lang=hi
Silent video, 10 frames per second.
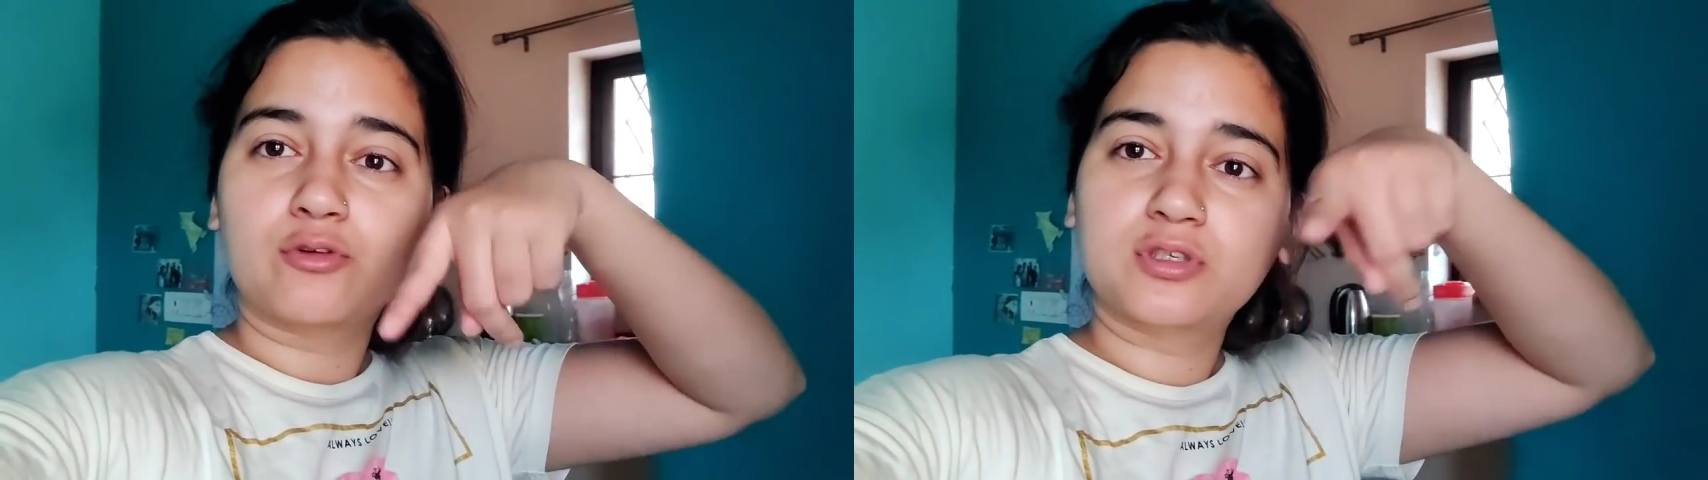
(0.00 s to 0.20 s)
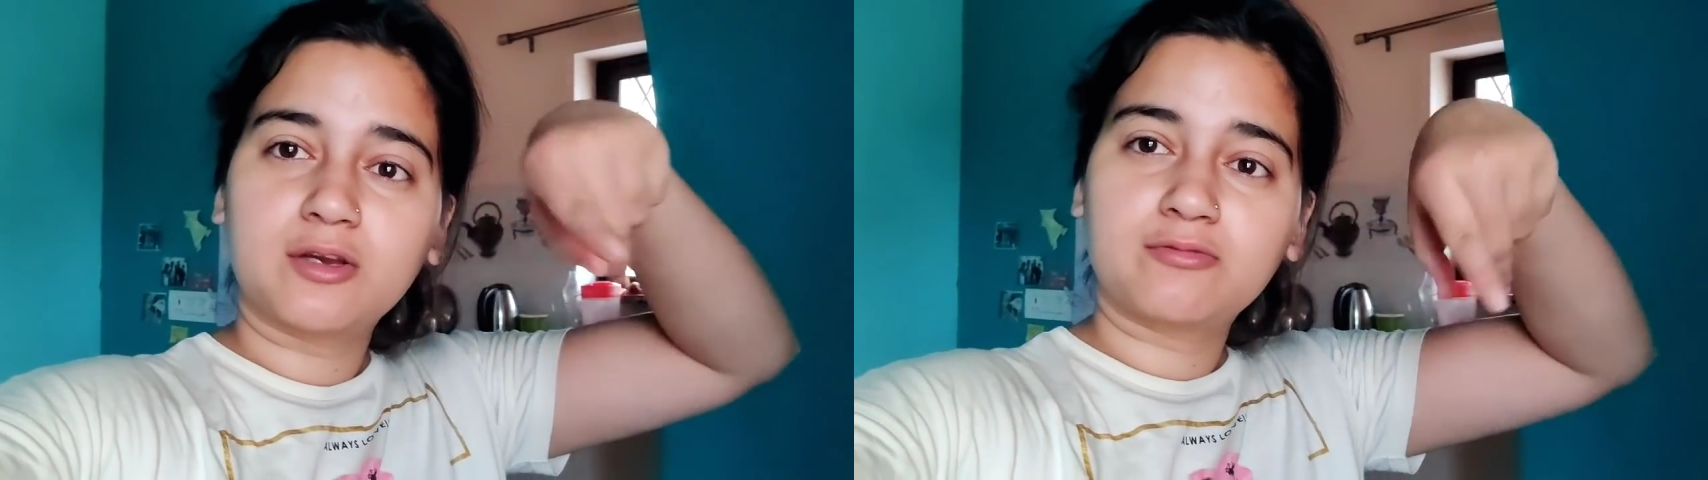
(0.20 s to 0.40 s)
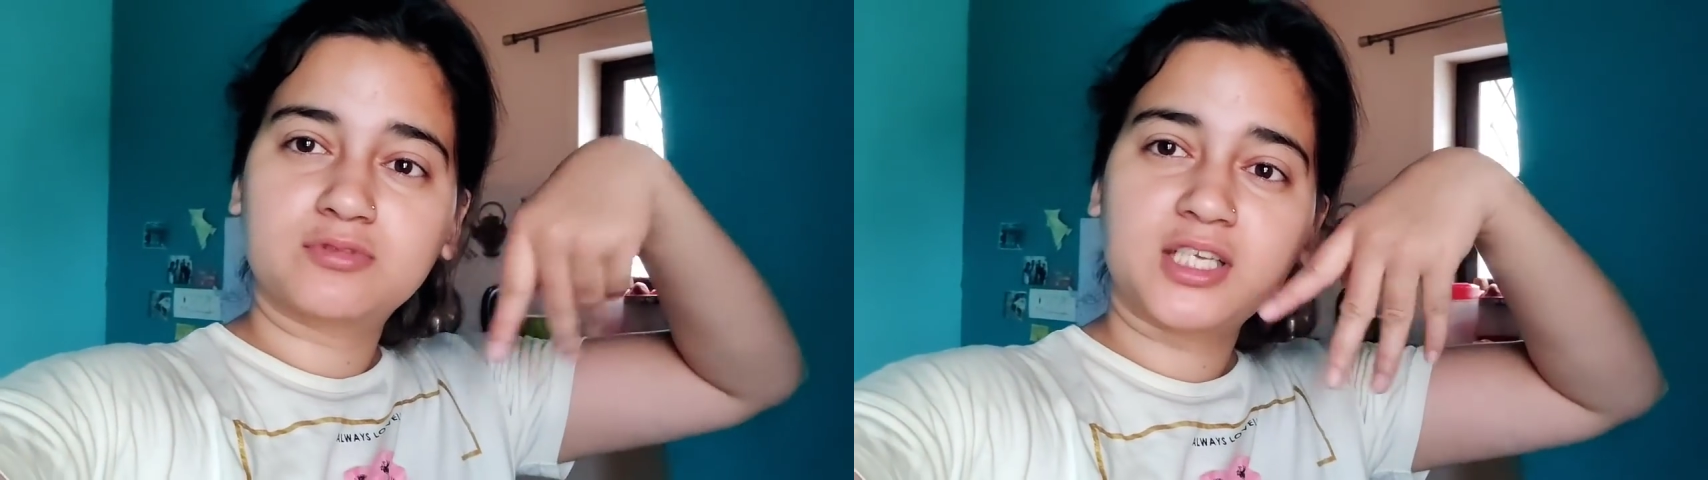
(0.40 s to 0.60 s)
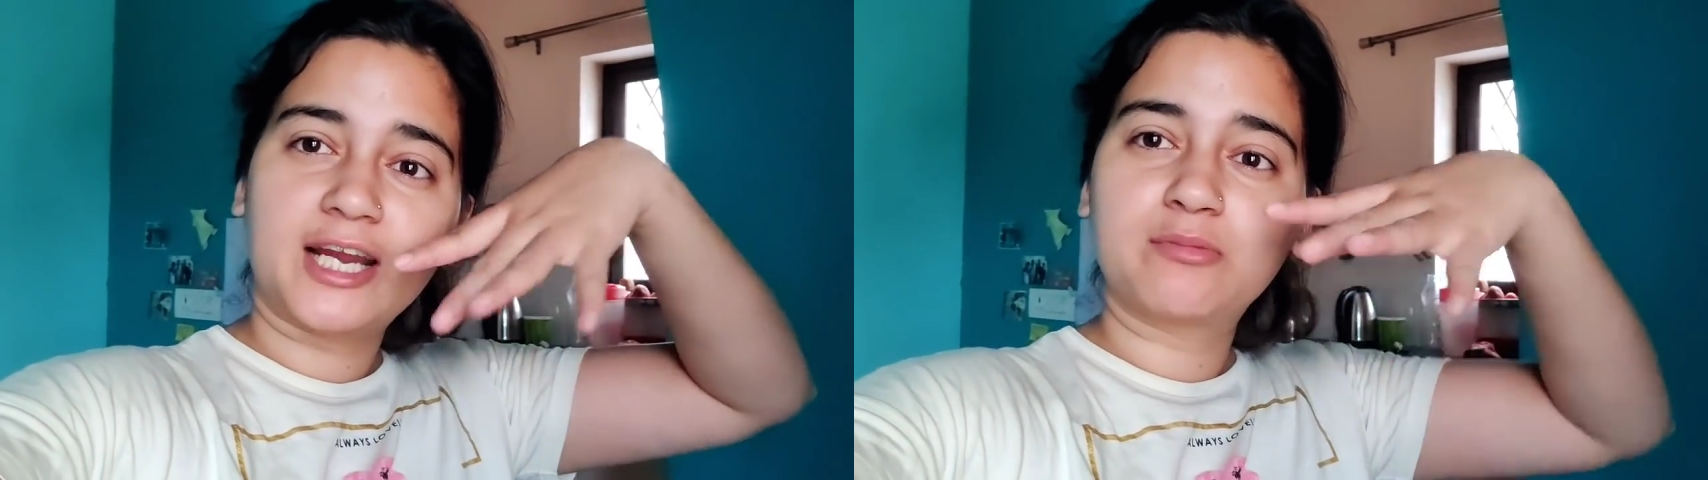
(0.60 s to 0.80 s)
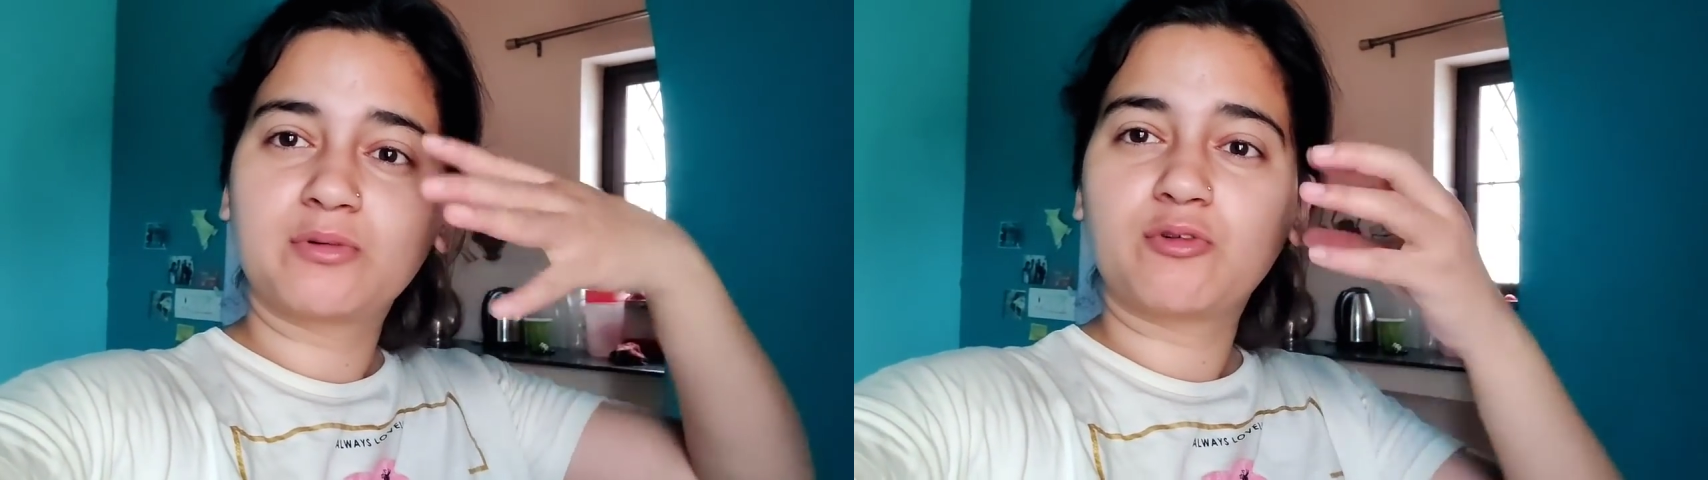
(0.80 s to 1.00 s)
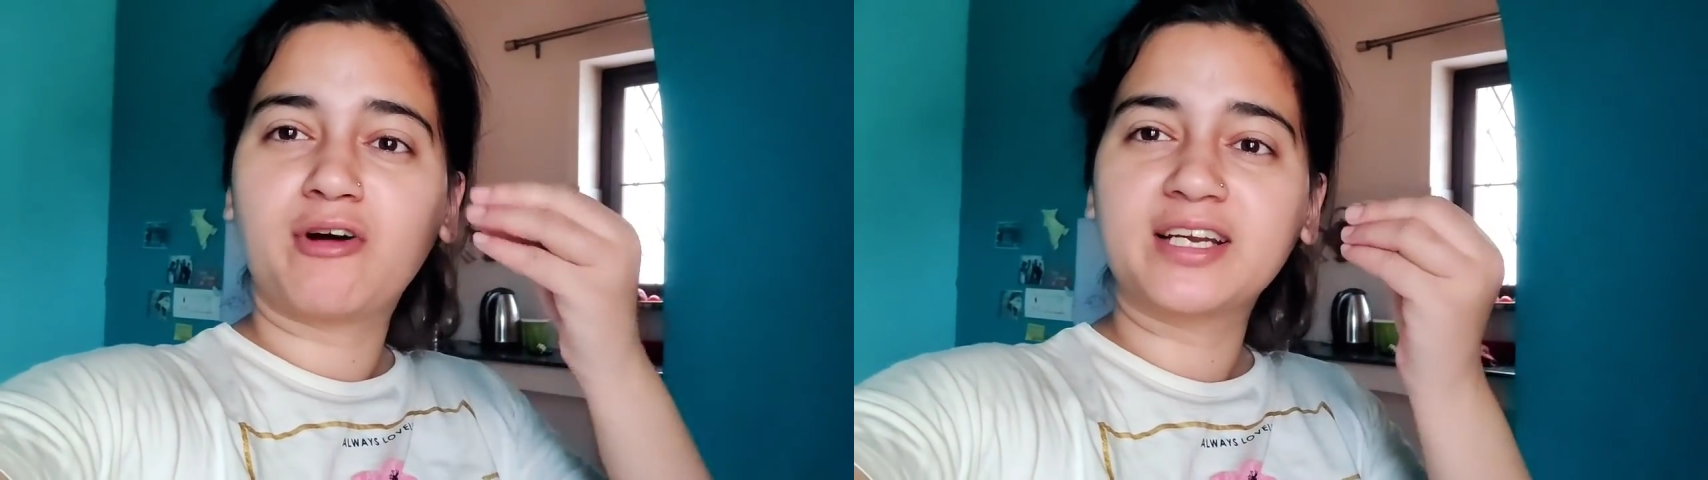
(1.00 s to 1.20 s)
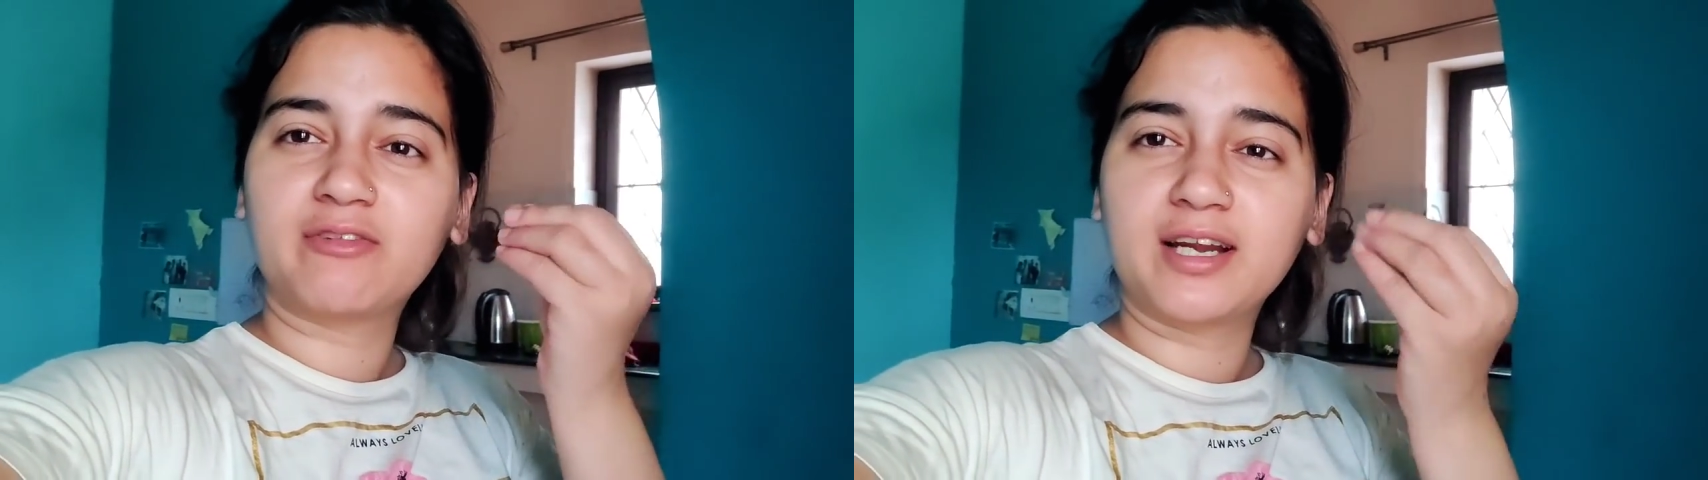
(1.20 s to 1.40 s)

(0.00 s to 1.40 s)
उसके साइड में वो वाइट